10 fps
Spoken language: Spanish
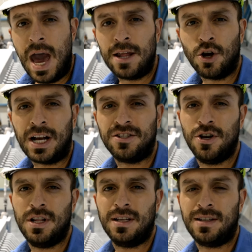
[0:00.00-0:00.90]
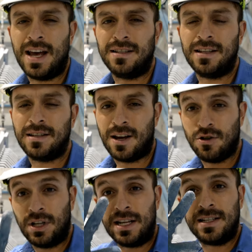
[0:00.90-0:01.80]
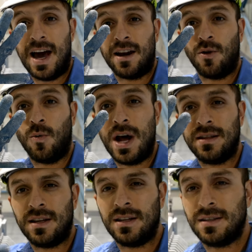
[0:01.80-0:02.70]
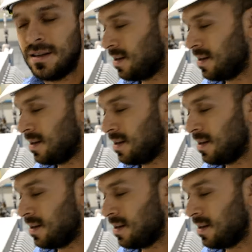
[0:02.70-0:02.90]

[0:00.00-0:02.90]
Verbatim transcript: En ocasiones es necesario utilizar guantes